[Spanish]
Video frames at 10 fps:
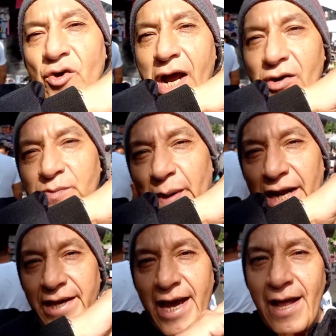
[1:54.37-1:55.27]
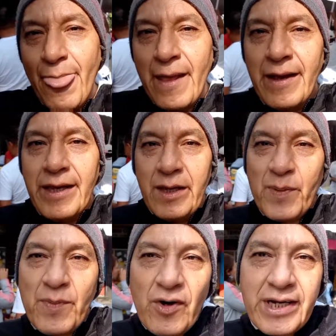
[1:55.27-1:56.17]
Zócalo es para allá. Y
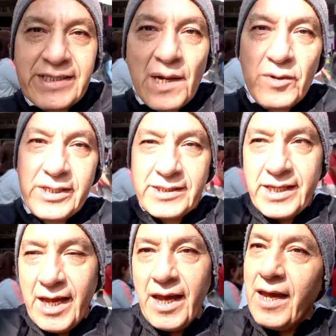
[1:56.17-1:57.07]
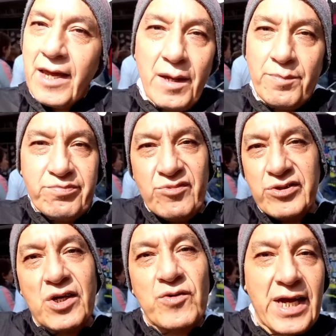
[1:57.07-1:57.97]
pues bueno, aquí estamos, este,
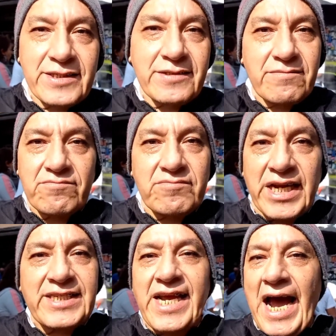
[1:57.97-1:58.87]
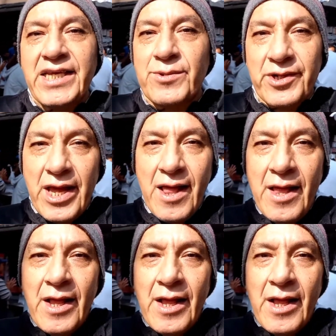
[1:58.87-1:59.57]
no sé, unas tres calles, ¿verdad?